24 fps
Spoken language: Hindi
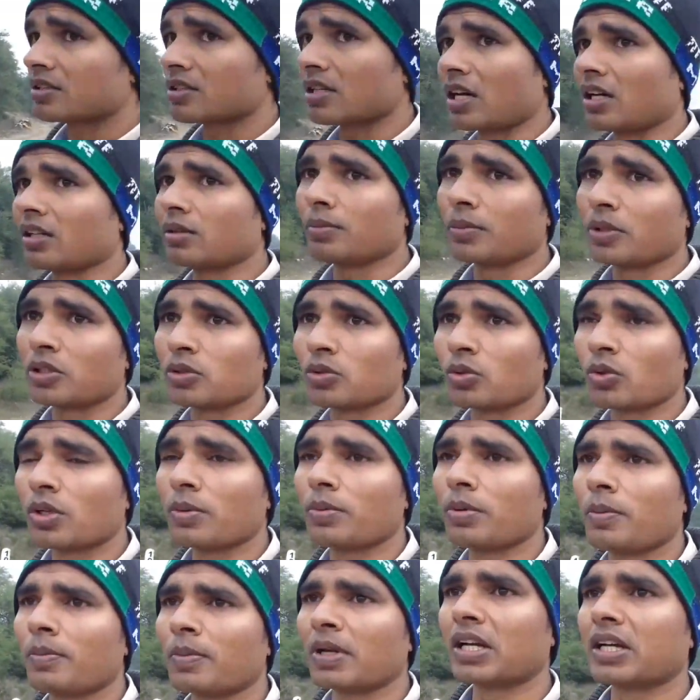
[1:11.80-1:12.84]
शायद मंजूरी
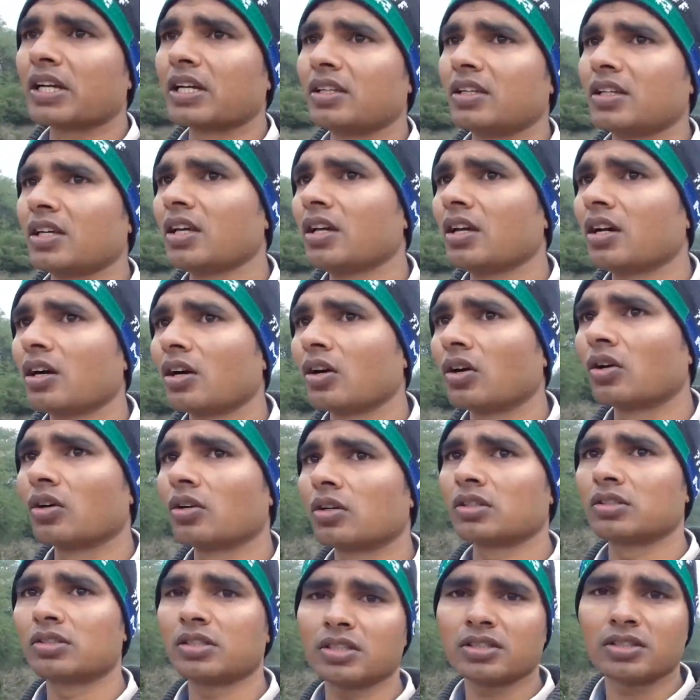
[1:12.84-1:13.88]
भी मिल गई है
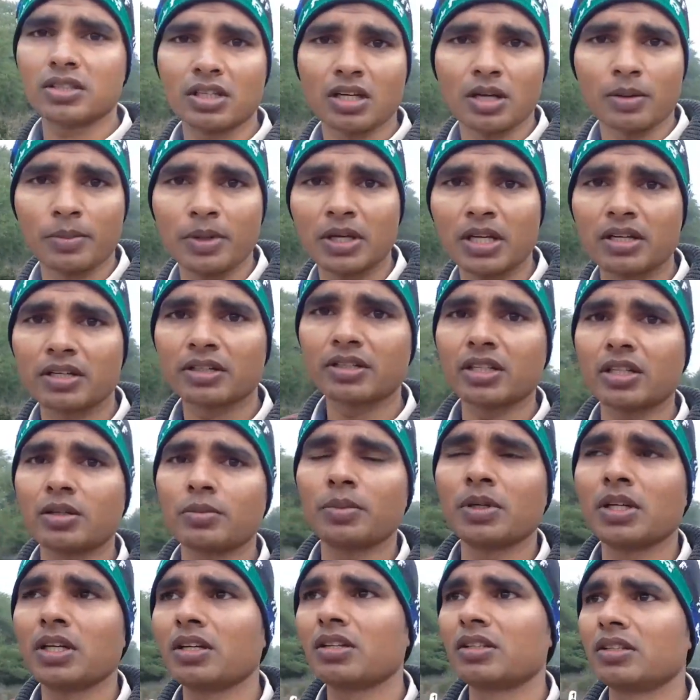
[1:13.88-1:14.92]
और जिस दिन हमें रिटर्न
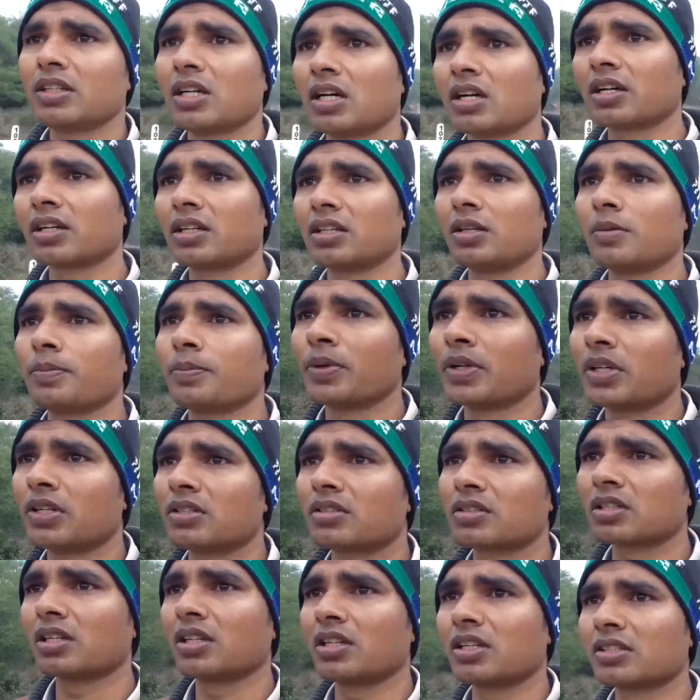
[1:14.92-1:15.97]
में या कहीं पर
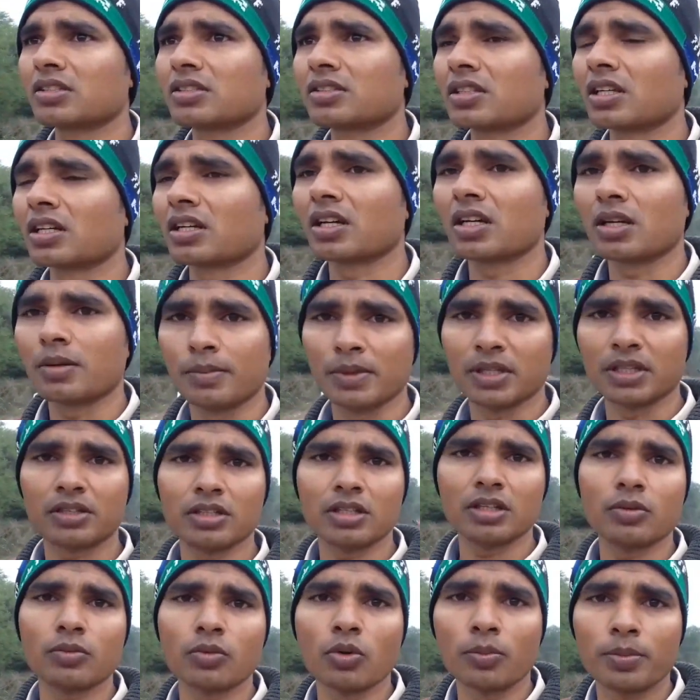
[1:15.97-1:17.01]
इस तरीके से जानकारी
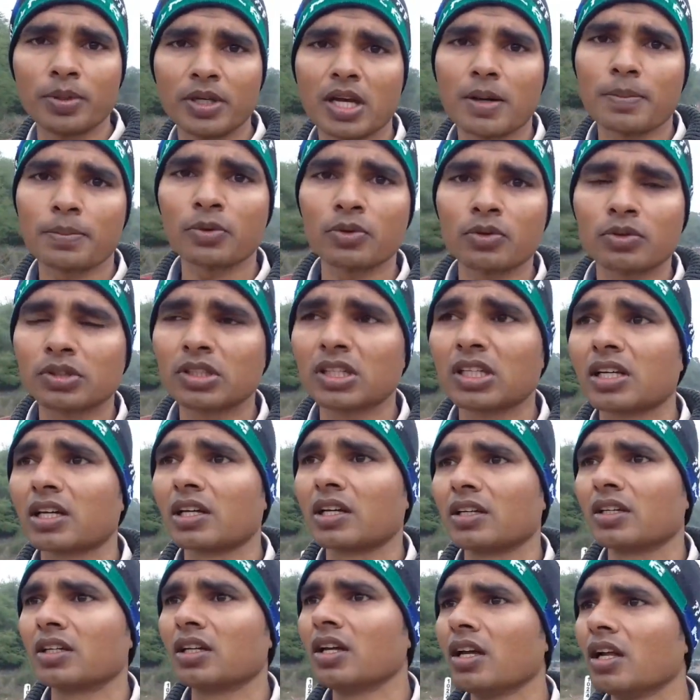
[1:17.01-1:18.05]
मिलती है वो भी आप उनको
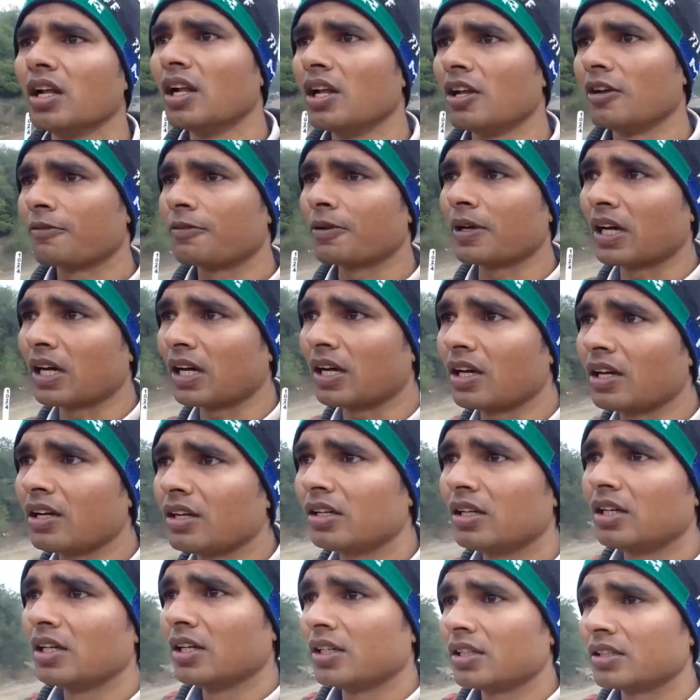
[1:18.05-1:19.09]
दिखाएंगे
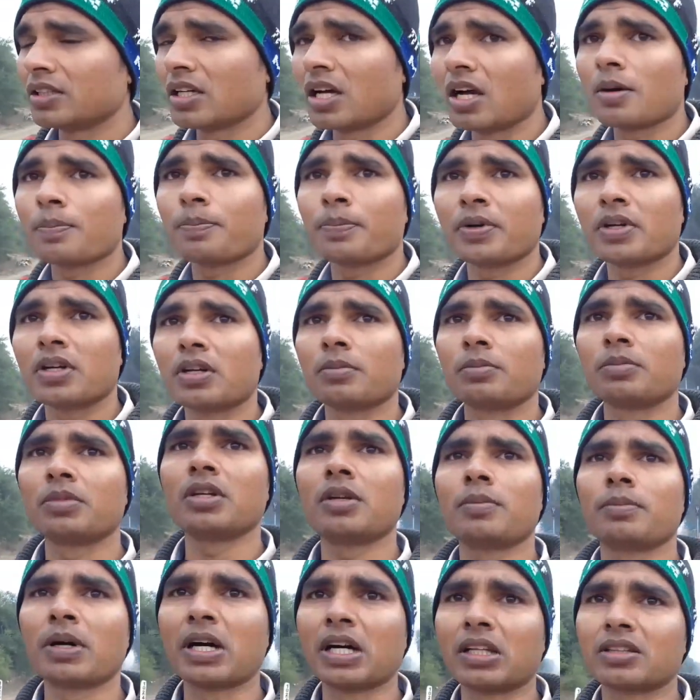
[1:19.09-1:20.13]
फ़िलहाल यहाँ पर
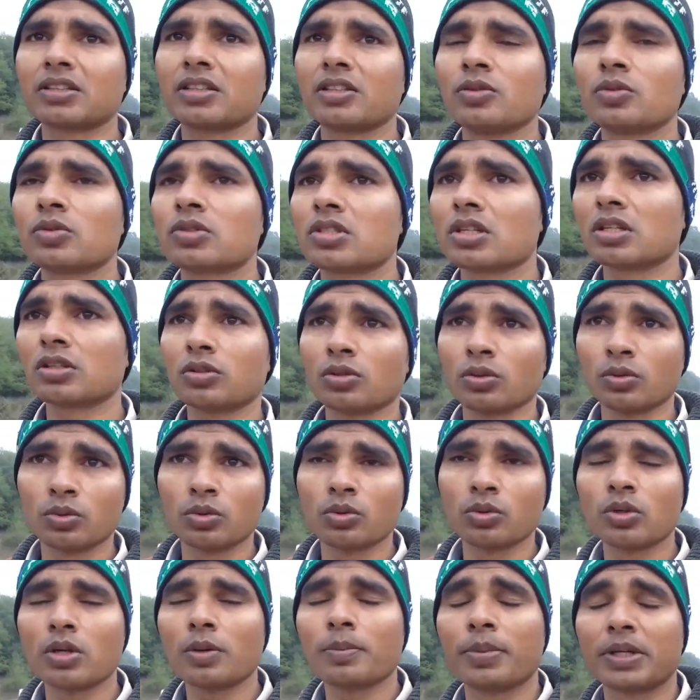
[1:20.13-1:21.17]
हमने बात की उनसे तो
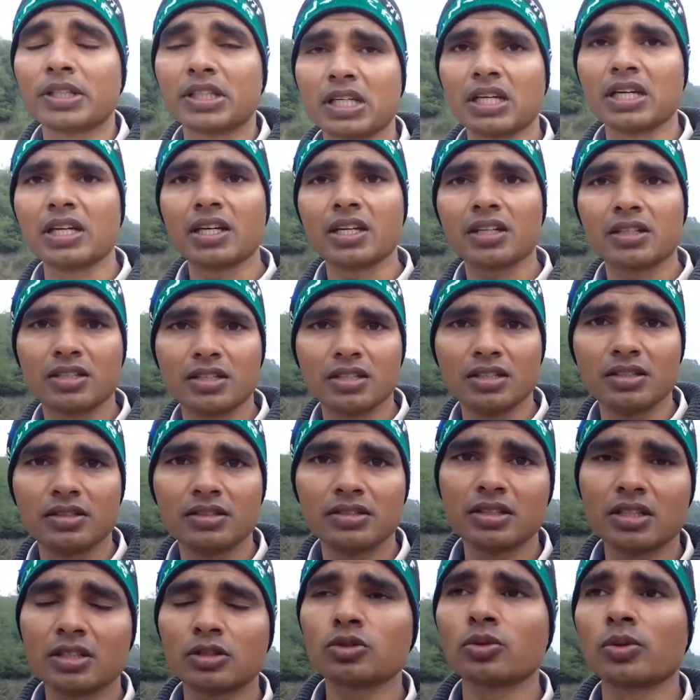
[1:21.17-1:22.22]
उन्होंने बताया है कि
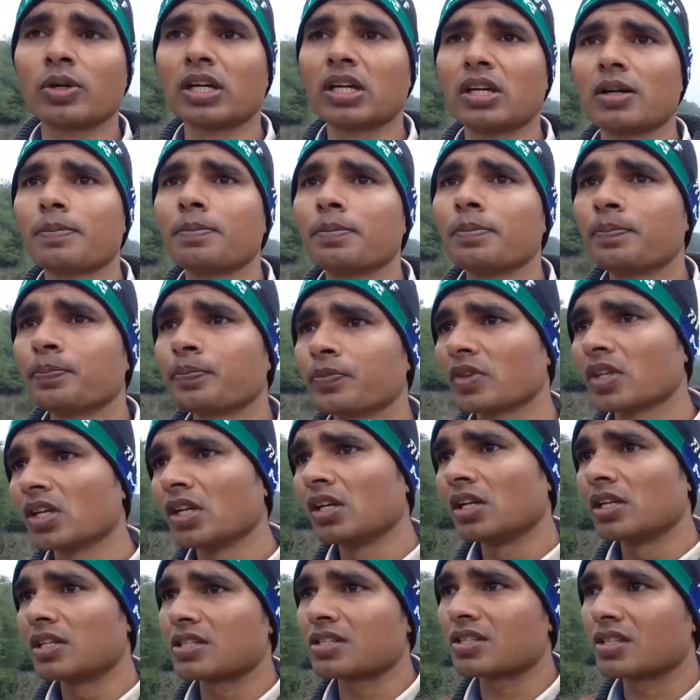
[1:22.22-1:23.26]
ये जो है अब
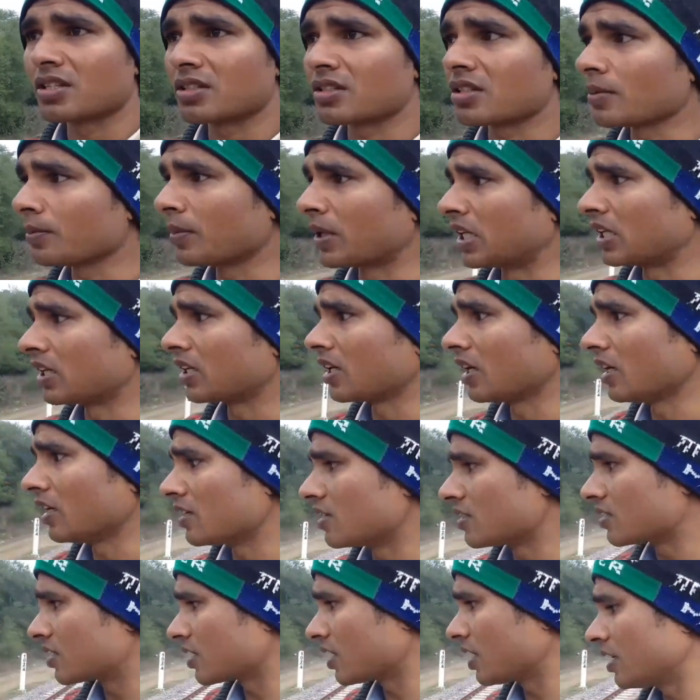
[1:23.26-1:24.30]
स्टेशन बनेगा
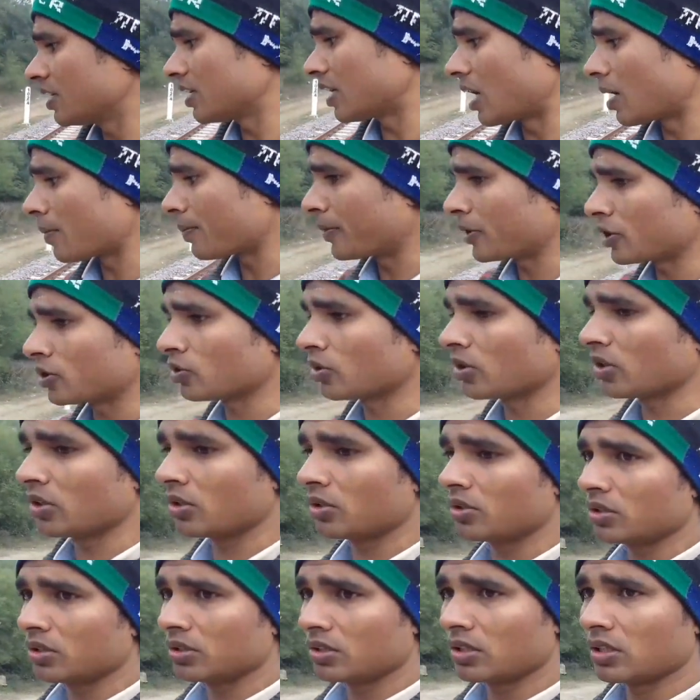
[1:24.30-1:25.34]
इसीलिए यहाँ पर जो
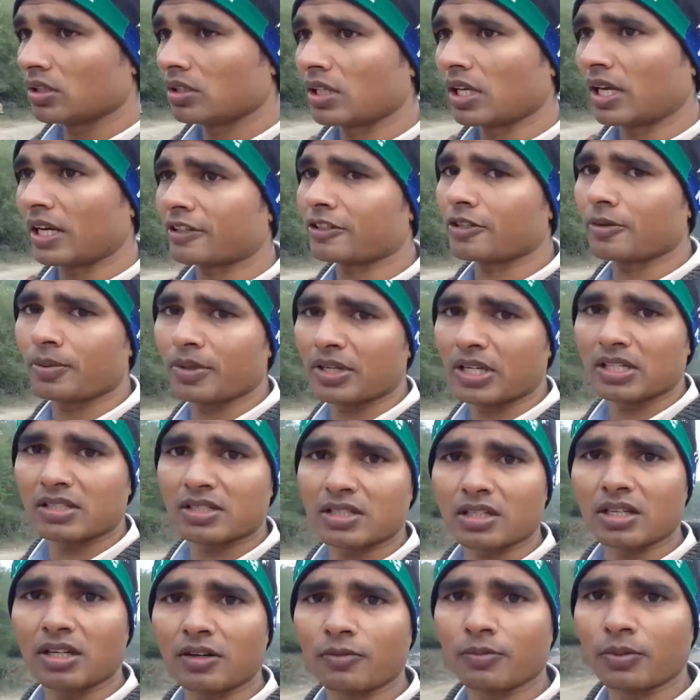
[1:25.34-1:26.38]

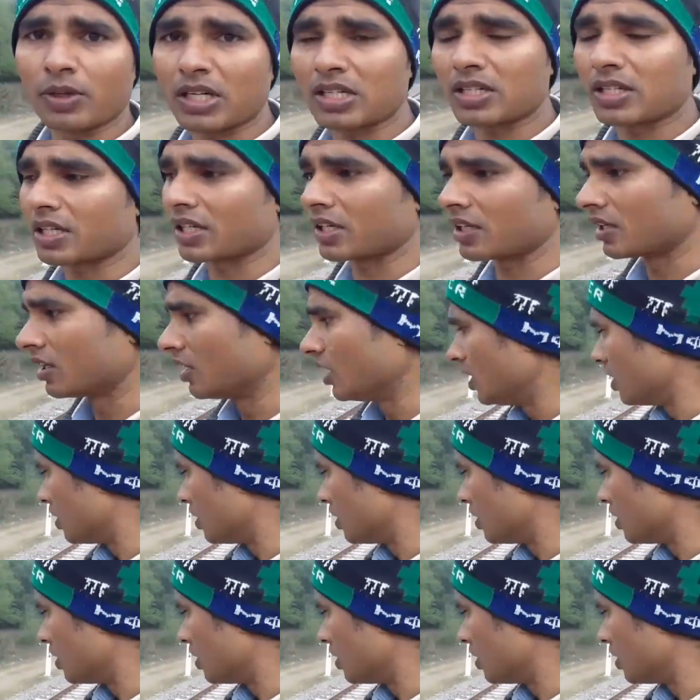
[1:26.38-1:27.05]
इलेक्ट्रिफिकेशन का वर्क है